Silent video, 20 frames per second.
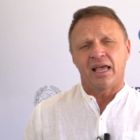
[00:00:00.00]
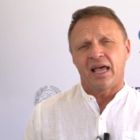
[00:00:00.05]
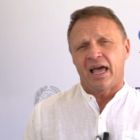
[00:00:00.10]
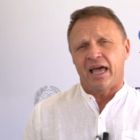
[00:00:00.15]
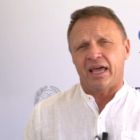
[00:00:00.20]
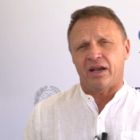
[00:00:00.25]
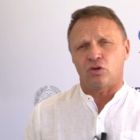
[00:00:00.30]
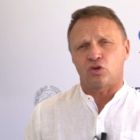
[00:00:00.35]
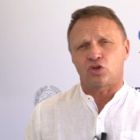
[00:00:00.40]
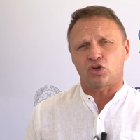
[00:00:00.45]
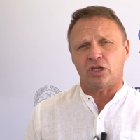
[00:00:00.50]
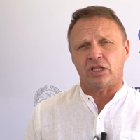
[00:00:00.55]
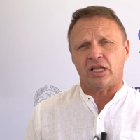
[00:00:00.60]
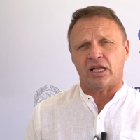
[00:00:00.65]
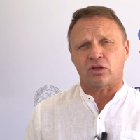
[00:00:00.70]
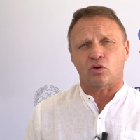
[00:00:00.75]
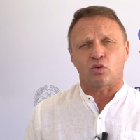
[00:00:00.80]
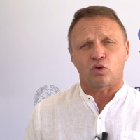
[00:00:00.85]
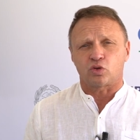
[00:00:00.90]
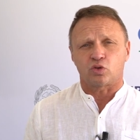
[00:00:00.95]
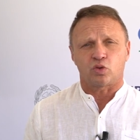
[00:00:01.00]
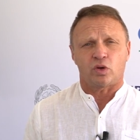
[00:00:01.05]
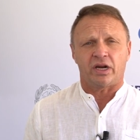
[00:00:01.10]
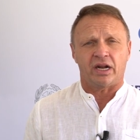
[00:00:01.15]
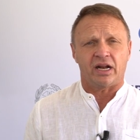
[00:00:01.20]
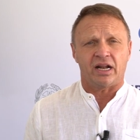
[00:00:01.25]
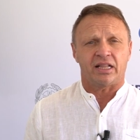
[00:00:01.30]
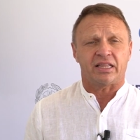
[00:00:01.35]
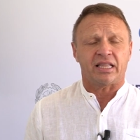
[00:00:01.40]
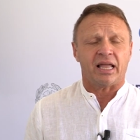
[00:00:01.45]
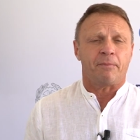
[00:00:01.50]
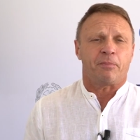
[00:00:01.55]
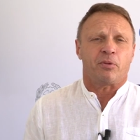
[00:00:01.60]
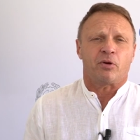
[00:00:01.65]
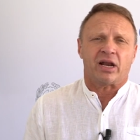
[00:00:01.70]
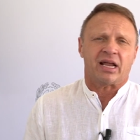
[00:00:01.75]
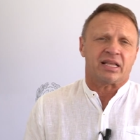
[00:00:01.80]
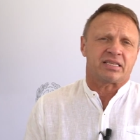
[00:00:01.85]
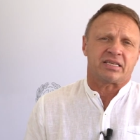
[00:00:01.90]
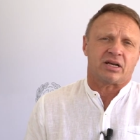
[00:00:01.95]
è riuscita a costruire nel tempo
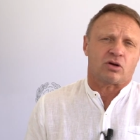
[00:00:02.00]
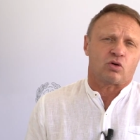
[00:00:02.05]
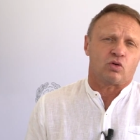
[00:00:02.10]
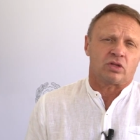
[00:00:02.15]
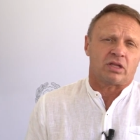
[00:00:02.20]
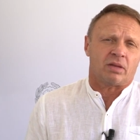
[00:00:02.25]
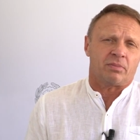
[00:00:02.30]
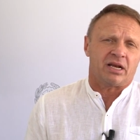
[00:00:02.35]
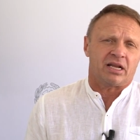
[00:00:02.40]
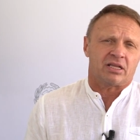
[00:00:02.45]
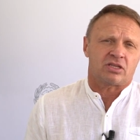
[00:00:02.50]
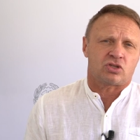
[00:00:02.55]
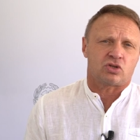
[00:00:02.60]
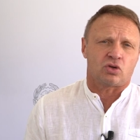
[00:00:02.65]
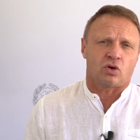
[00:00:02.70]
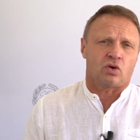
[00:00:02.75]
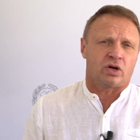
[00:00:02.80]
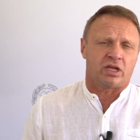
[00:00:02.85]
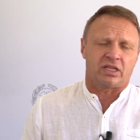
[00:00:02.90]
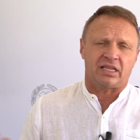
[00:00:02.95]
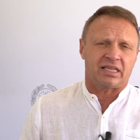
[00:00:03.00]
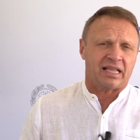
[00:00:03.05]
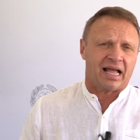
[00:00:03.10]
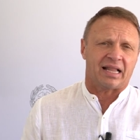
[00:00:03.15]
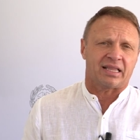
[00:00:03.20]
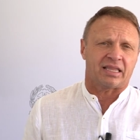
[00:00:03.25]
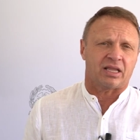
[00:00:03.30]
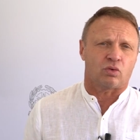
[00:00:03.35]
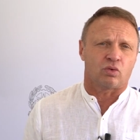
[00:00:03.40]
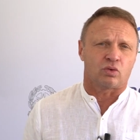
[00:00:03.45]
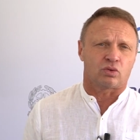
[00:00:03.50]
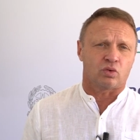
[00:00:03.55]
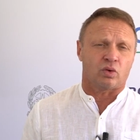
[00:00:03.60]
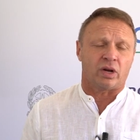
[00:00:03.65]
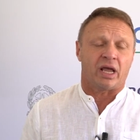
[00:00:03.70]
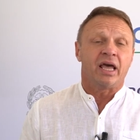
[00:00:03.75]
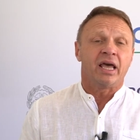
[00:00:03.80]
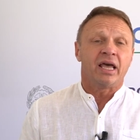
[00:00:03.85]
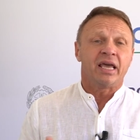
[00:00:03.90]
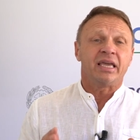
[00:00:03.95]
grazie a contaminazioni di tante
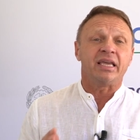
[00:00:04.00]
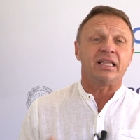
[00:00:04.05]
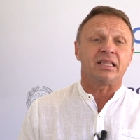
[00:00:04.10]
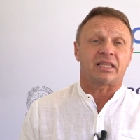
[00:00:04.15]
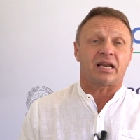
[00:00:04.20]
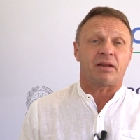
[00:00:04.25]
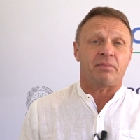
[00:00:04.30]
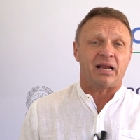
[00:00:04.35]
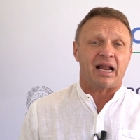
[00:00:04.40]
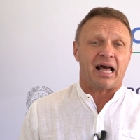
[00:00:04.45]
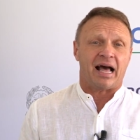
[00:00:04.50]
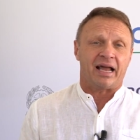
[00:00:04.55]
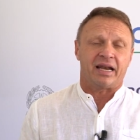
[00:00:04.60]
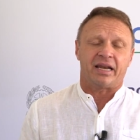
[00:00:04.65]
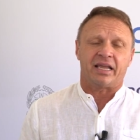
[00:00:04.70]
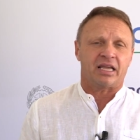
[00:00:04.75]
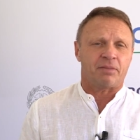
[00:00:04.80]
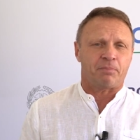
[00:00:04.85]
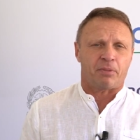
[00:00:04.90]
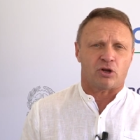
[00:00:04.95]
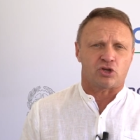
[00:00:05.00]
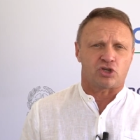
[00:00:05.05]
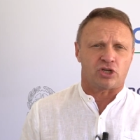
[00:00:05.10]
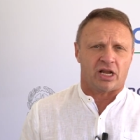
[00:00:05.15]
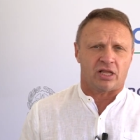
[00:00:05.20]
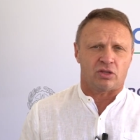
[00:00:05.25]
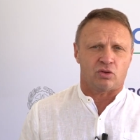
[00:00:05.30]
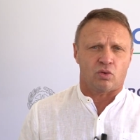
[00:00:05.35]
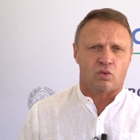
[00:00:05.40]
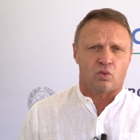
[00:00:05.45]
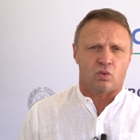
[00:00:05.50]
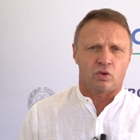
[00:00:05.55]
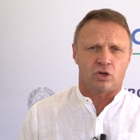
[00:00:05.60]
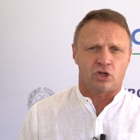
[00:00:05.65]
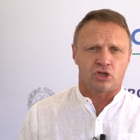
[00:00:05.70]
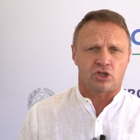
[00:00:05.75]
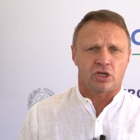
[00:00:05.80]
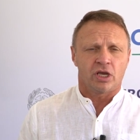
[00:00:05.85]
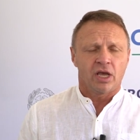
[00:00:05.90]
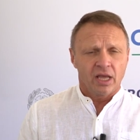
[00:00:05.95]
culture in 3000 anni che però ci rendono
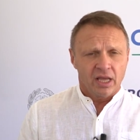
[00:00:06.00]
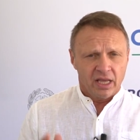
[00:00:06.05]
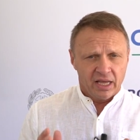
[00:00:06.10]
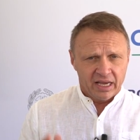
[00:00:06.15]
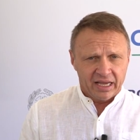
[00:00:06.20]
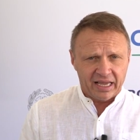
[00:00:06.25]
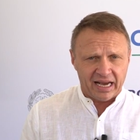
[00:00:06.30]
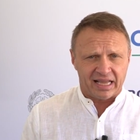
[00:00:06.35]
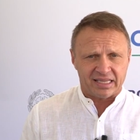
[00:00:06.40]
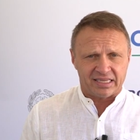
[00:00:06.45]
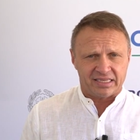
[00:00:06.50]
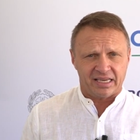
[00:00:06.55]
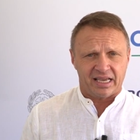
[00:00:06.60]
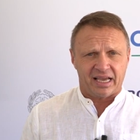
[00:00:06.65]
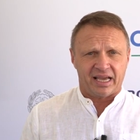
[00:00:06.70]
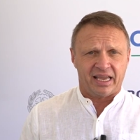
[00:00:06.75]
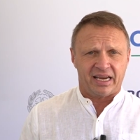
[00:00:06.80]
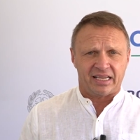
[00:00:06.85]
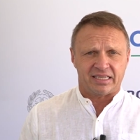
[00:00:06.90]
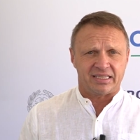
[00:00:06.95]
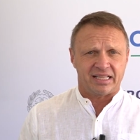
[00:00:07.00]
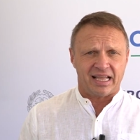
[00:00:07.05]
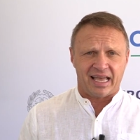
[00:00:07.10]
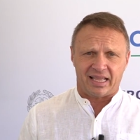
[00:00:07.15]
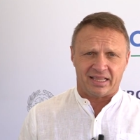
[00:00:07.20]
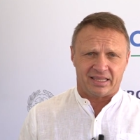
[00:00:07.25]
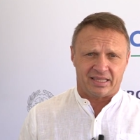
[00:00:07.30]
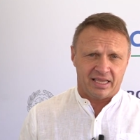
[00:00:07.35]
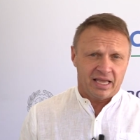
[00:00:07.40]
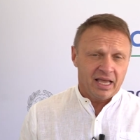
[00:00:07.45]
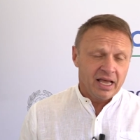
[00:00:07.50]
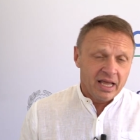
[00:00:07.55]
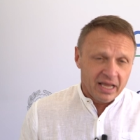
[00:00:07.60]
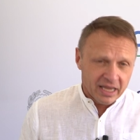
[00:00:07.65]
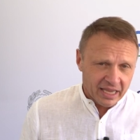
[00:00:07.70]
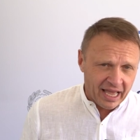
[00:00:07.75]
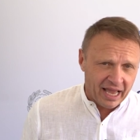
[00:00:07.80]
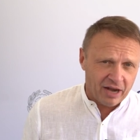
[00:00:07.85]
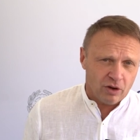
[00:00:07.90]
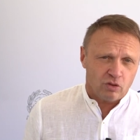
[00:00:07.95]
unici. Grazie ai residenti
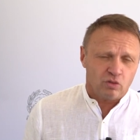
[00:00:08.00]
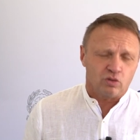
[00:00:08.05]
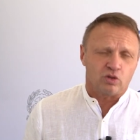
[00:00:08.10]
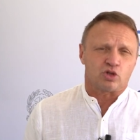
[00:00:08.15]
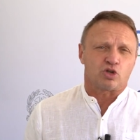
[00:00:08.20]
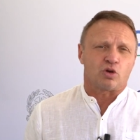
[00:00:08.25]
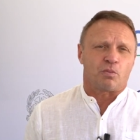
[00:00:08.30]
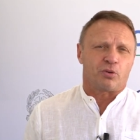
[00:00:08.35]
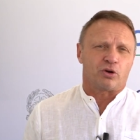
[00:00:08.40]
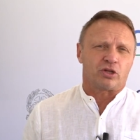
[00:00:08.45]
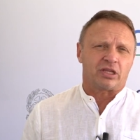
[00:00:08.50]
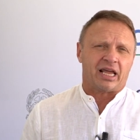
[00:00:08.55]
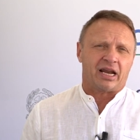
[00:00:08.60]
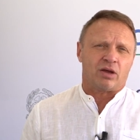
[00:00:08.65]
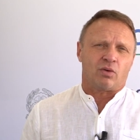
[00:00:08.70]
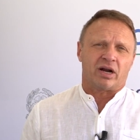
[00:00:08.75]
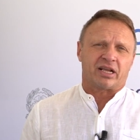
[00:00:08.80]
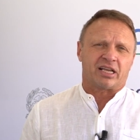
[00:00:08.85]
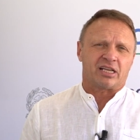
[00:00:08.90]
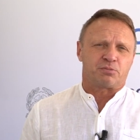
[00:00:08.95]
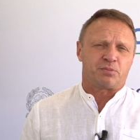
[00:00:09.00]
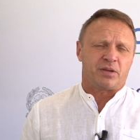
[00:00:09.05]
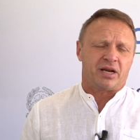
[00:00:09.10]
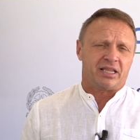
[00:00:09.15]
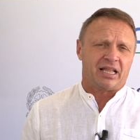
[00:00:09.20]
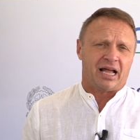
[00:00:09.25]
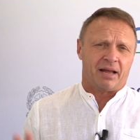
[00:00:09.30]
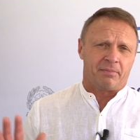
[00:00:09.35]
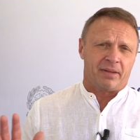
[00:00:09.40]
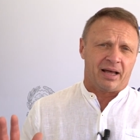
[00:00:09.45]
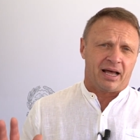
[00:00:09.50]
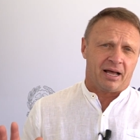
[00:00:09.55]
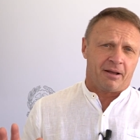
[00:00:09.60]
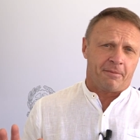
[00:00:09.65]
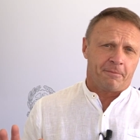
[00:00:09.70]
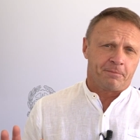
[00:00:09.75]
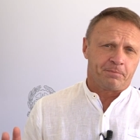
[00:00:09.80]
che hanno dovuto sopportare qualche asperità, ma